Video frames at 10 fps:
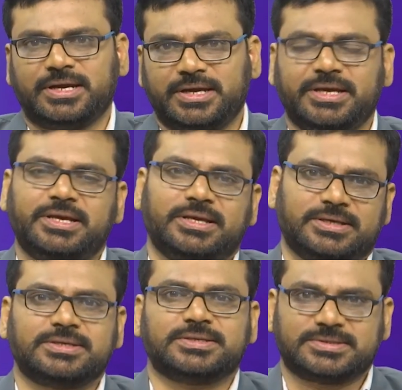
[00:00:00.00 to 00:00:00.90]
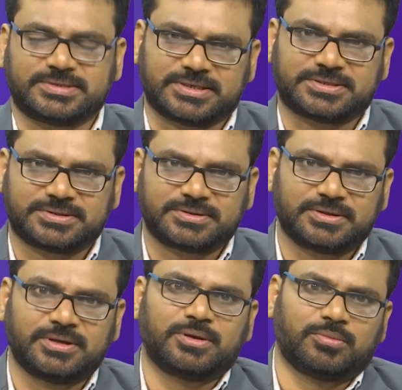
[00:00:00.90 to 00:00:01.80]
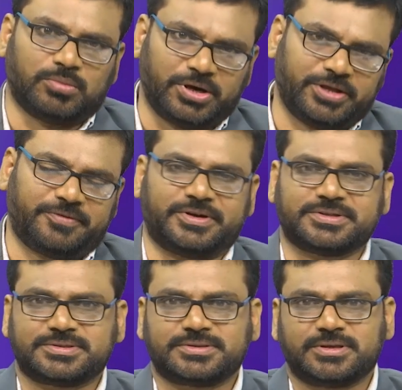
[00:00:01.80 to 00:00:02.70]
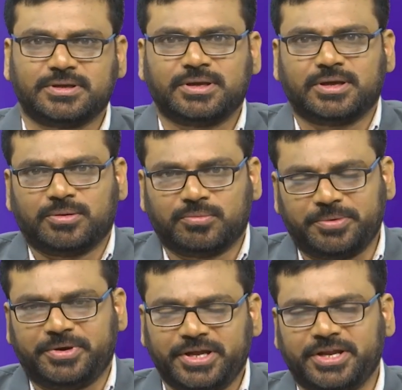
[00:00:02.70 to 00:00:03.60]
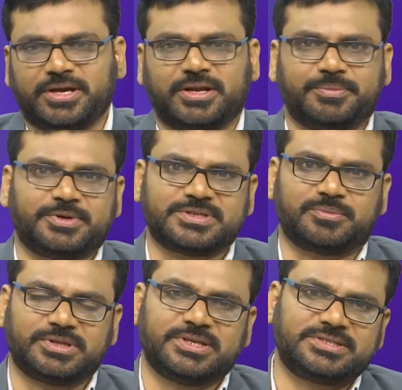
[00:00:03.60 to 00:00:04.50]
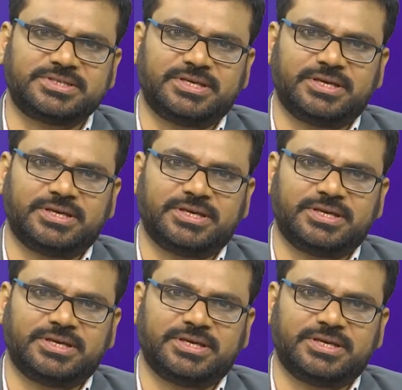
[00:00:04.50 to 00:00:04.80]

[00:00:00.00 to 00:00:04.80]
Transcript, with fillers: టీ సర్చ్ మై డియర్ ఫ్రెండ్స్ మనం ఇండియన్ ఎకానమీకి సంబంధించి